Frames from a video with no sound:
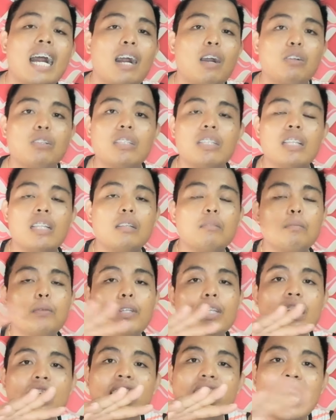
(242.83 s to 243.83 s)
outlet po
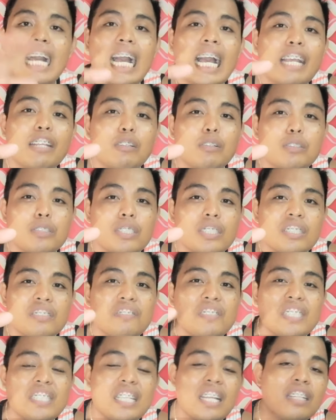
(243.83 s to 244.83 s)
ng Canon
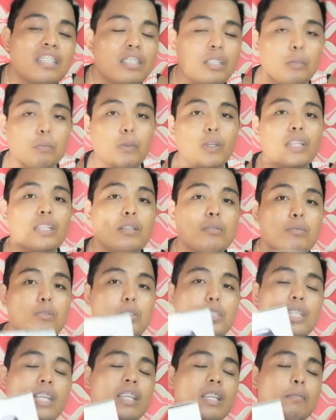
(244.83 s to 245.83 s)
Service Center, pwede mo
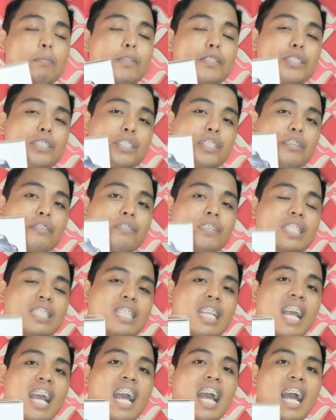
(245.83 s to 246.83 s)
siyang ipa-service.